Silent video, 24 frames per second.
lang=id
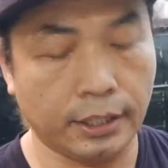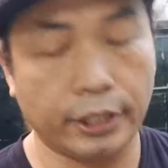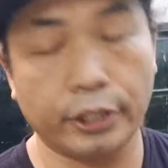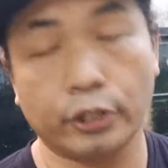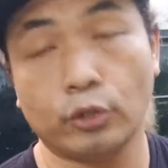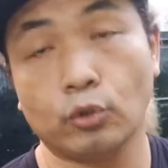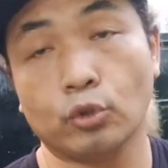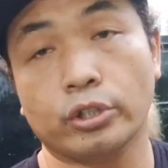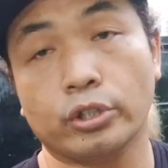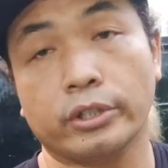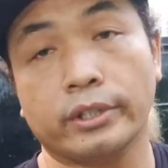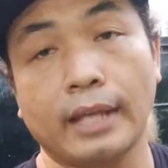
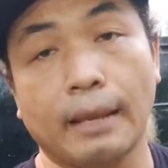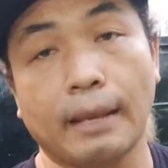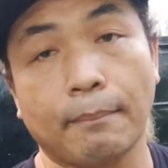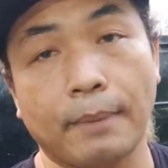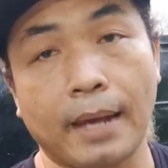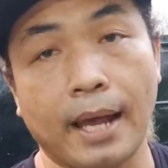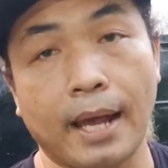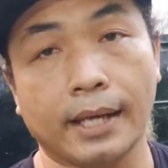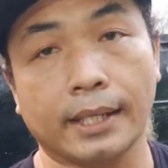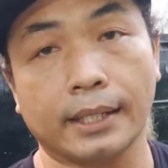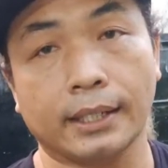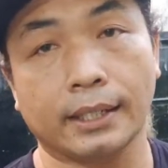itu setiap
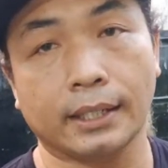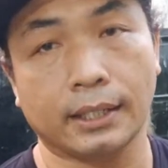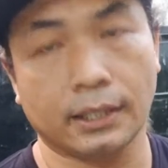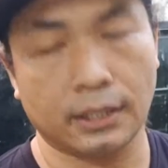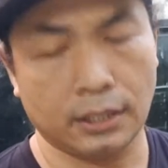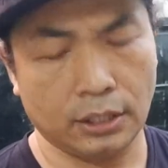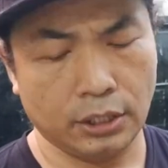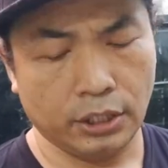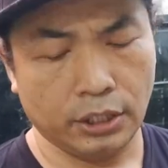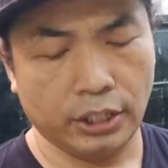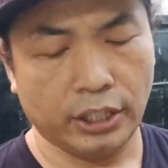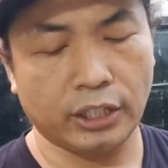hari
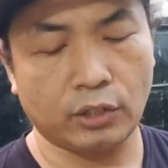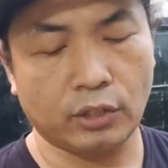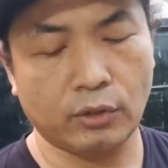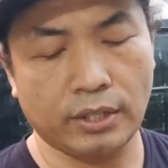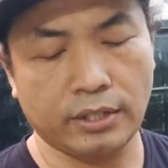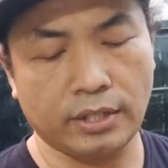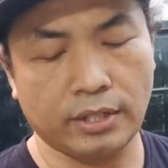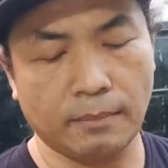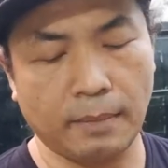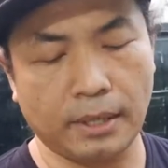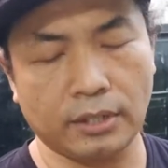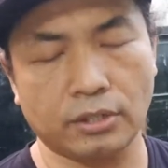itu
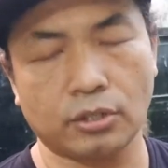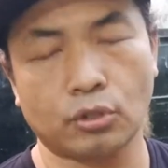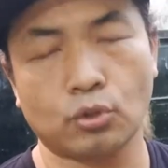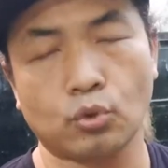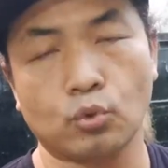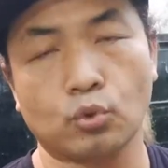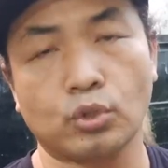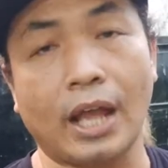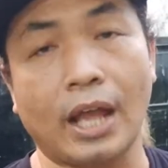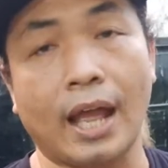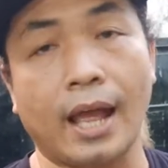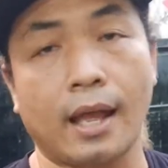aja masih
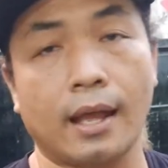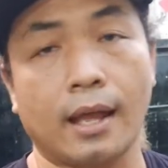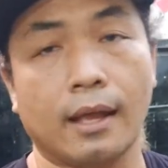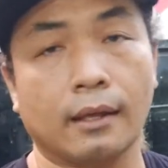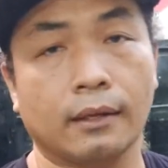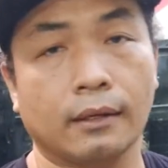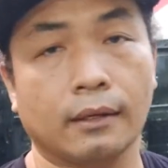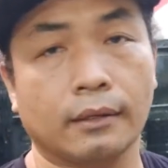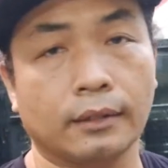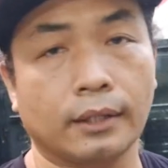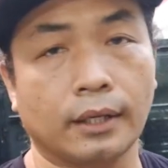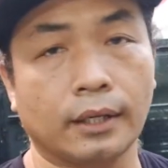susah
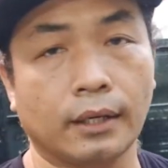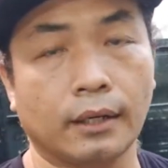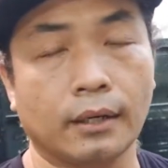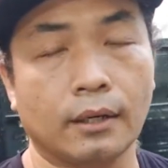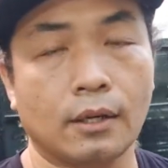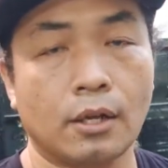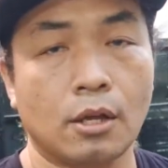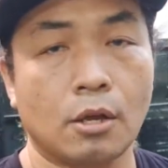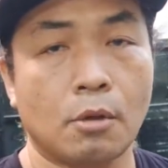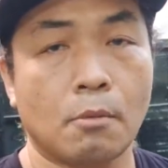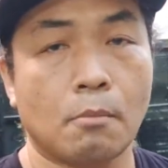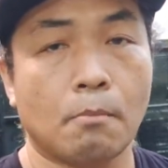ya
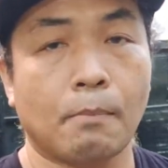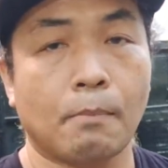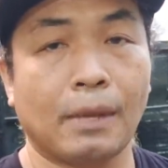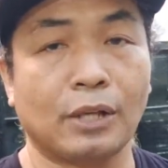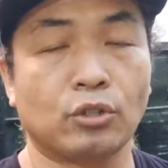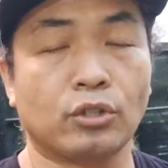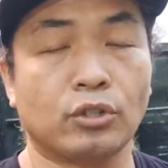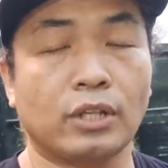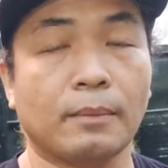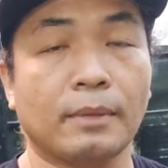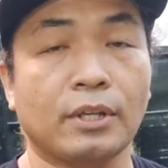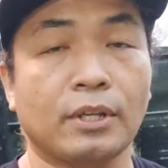
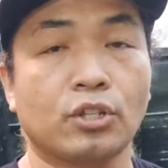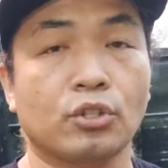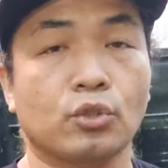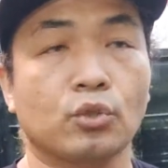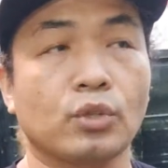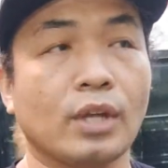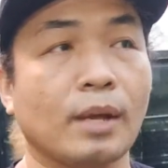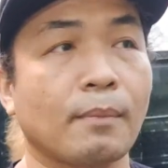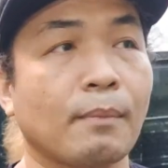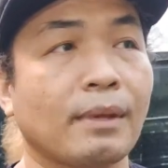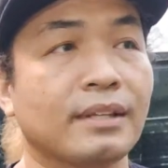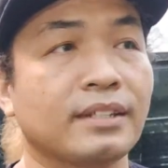maksudnya masih
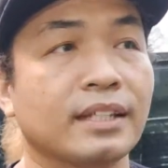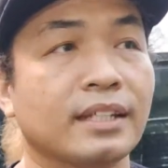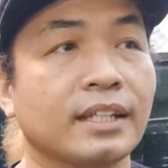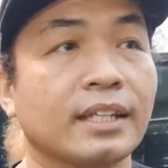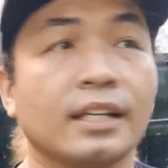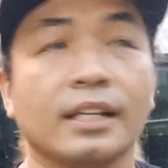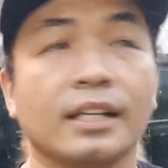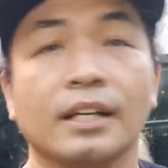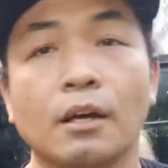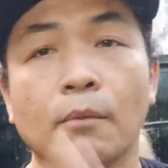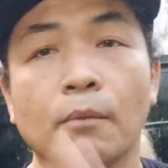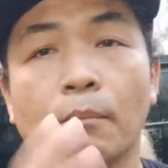susah masih
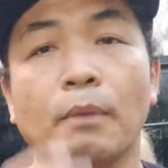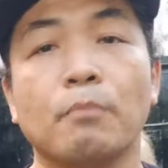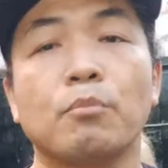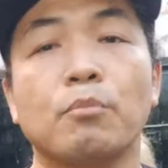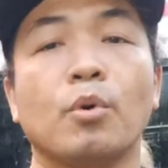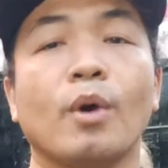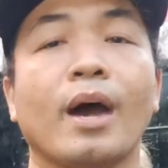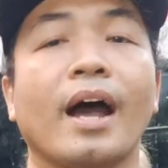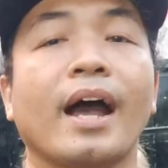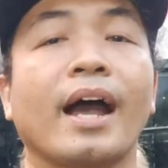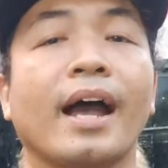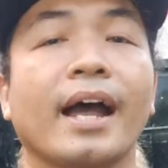
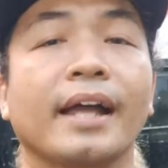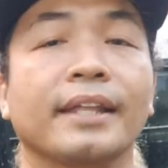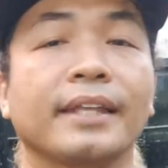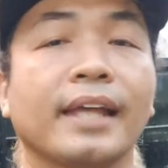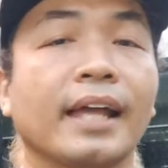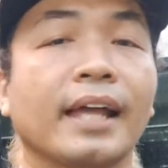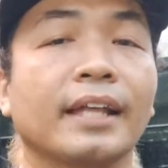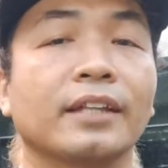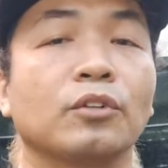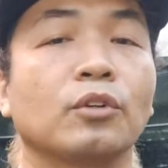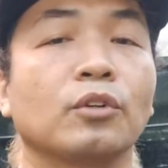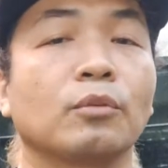
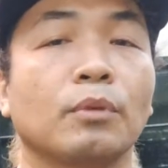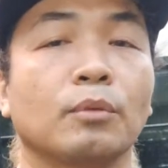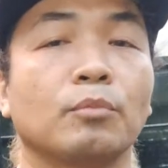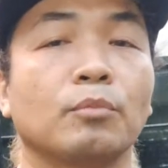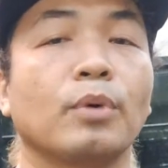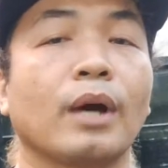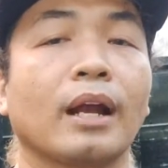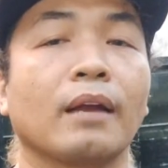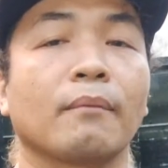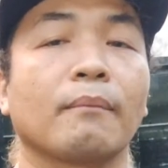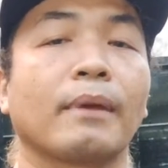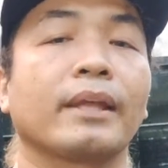pembuangannya itu loh
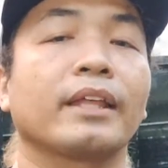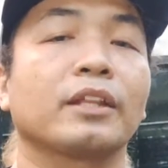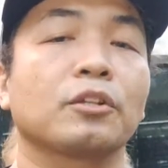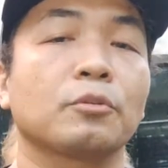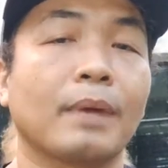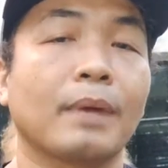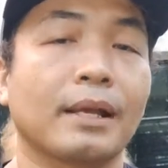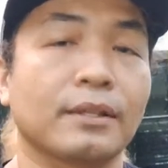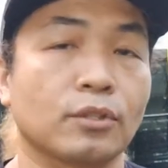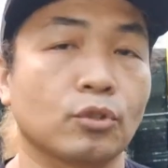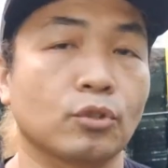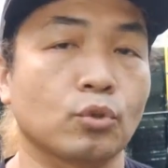membuang lemaknya itu
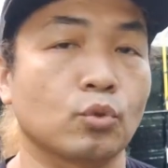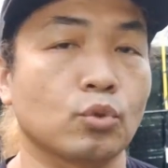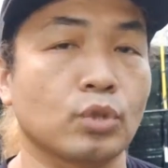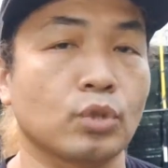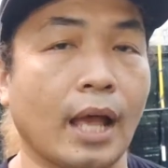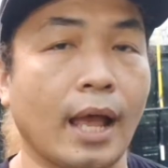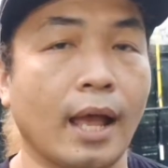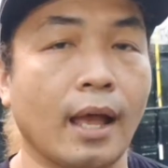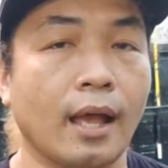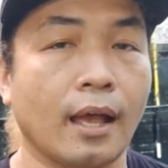masih susah